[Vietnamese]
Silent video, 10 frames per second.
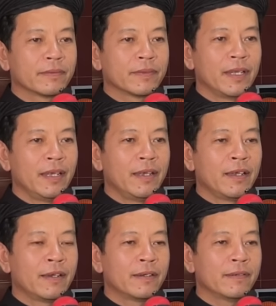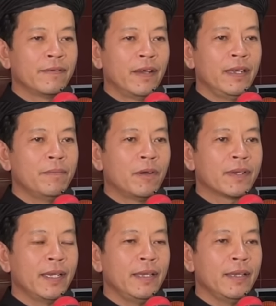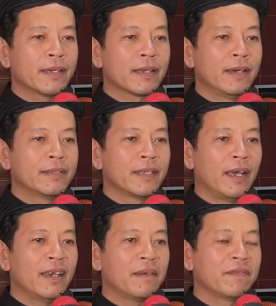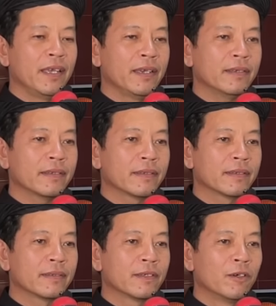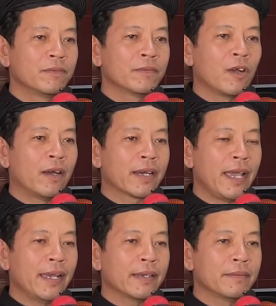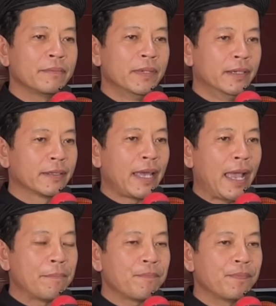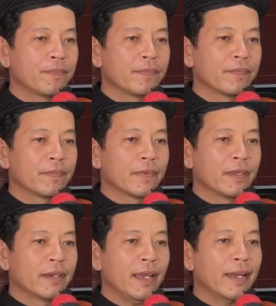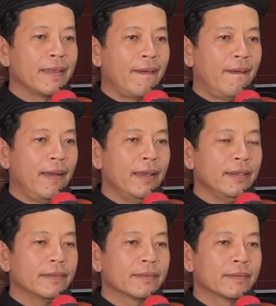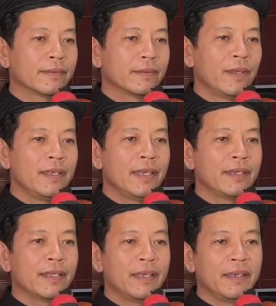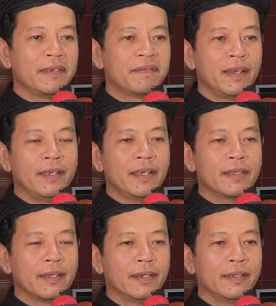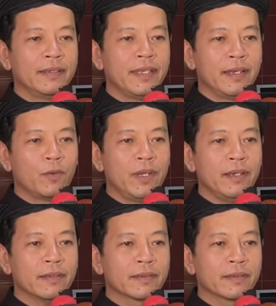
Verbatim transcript: thì à, với một cái à, cơ sở làm việc cũng còn đang mượn tạm rất là nhỏ tuy nhiên thì với cái sự nhiệt huyết